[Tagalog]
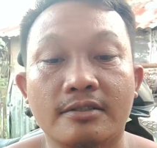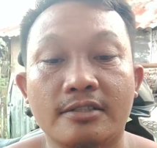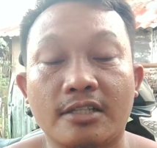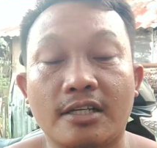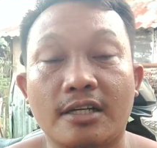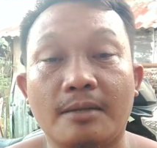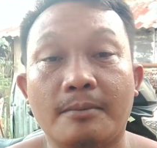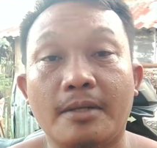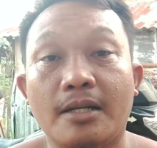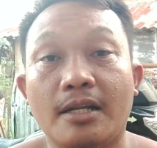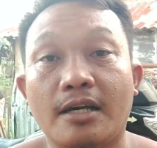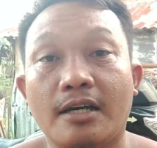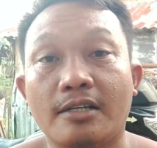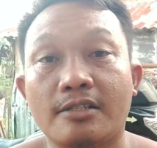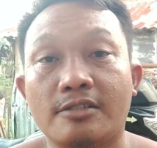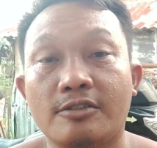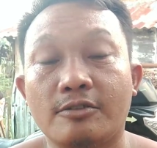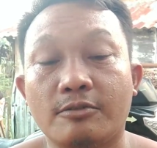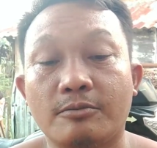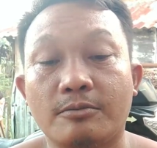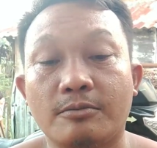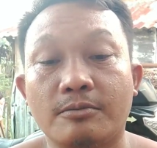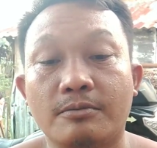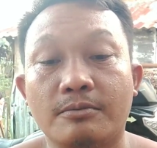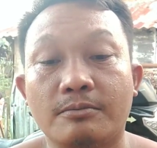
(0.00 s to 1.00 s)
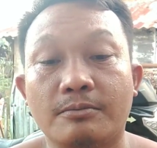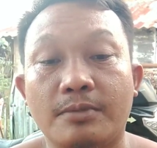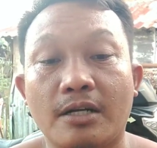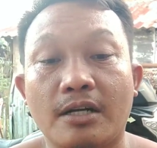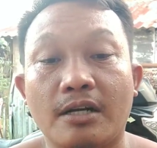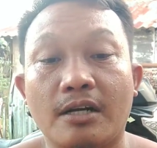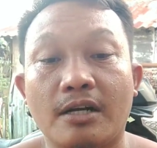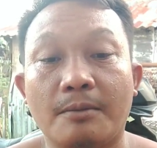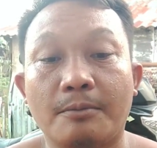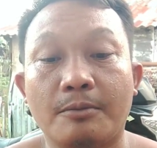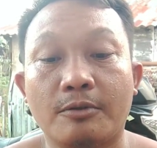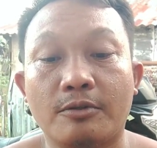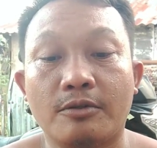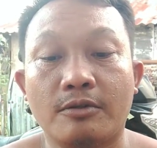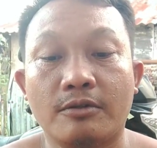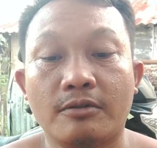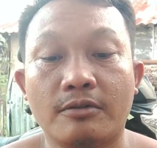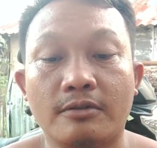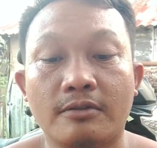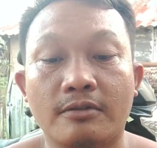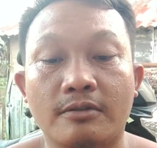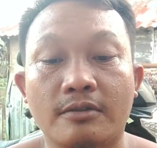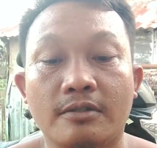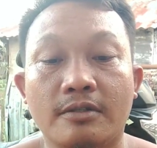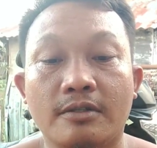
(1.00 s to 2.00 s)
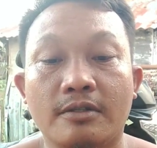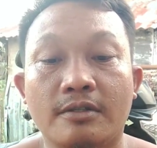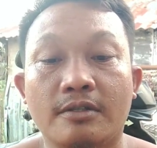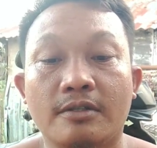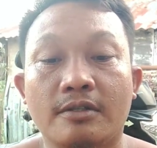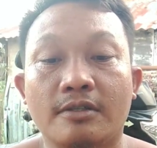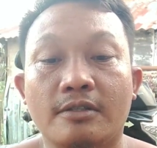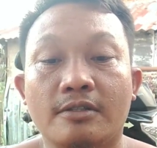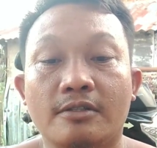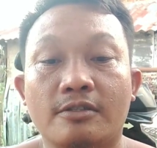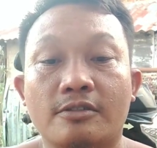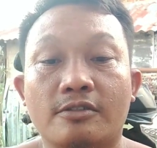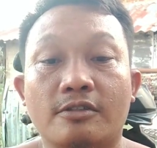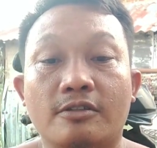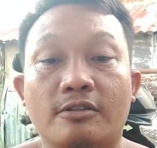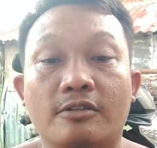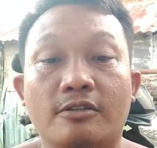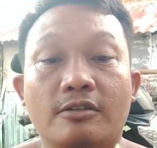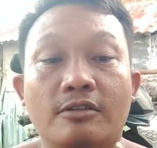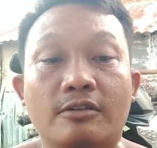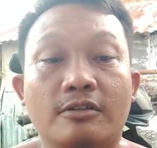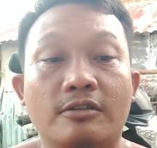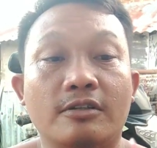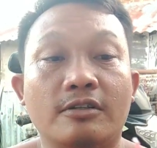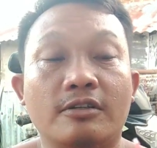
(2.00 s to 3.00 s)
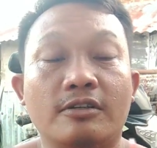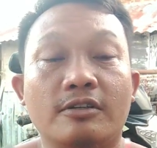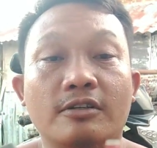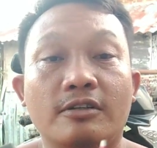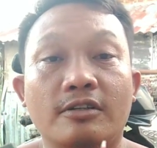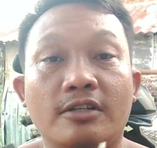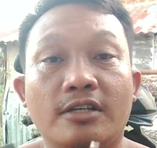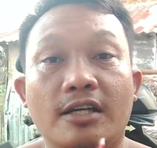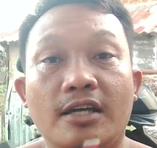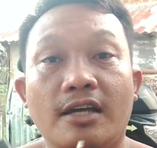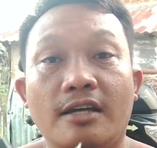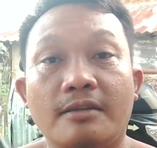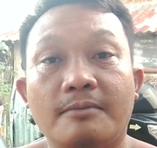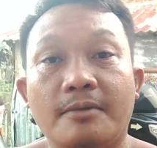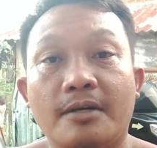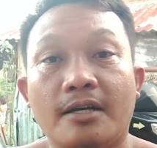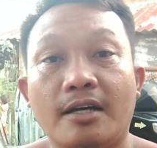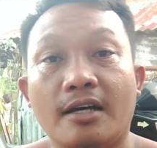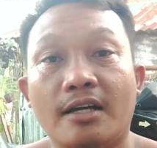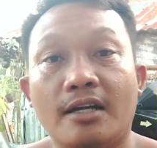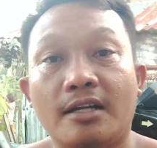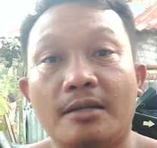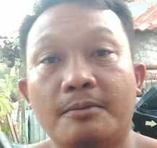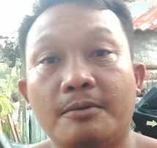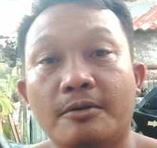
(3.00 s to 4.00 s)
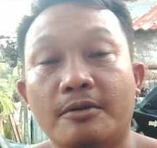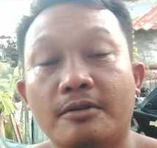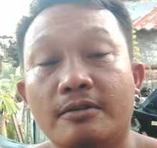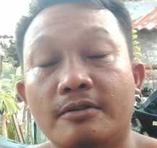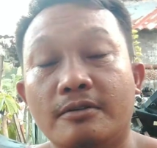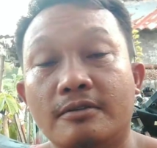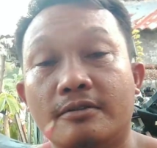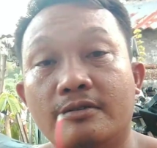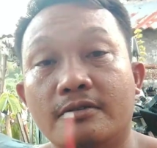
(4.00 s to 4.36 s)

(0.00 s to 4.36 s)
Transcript: Saka malakas yung pagkakaputok. So, ayan mga kalabog.